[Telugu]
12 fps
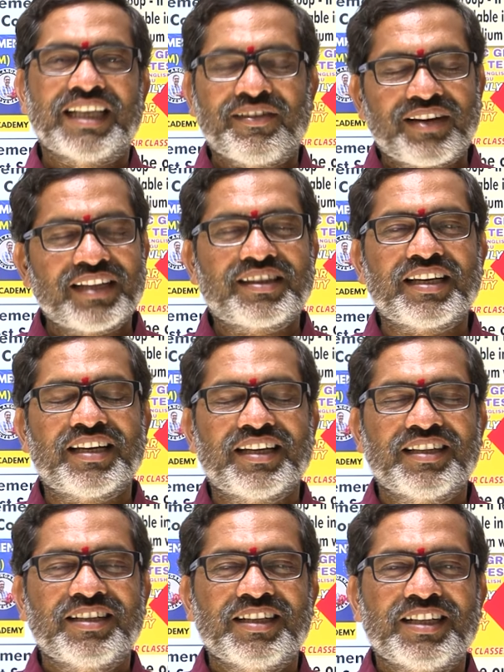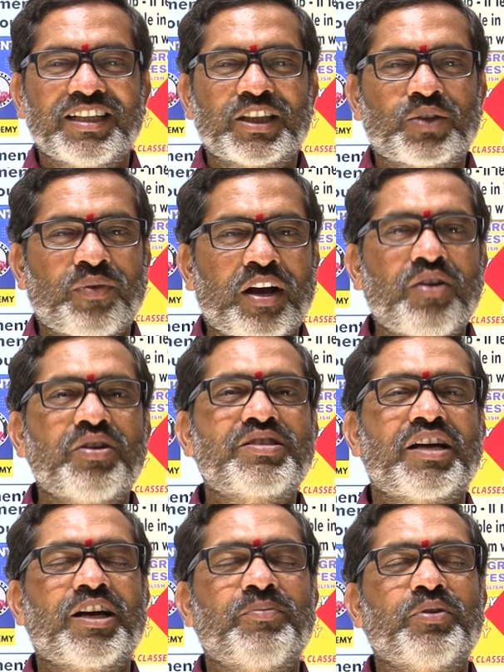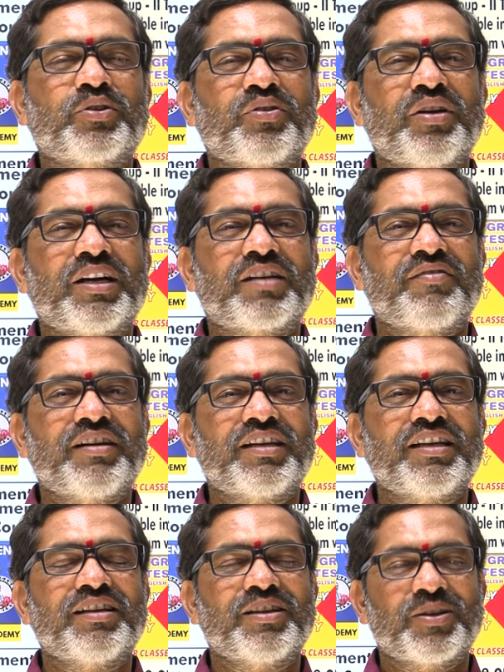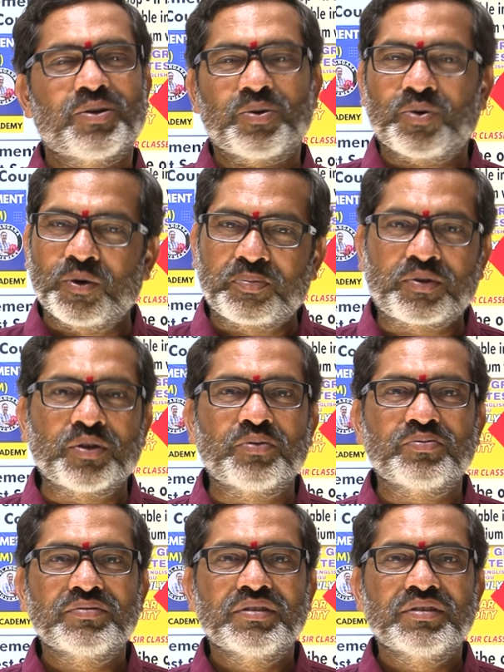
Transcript: ఎవరైతే త్వరలో జరగబోతున్నటువంటి గ్రూప్ టూ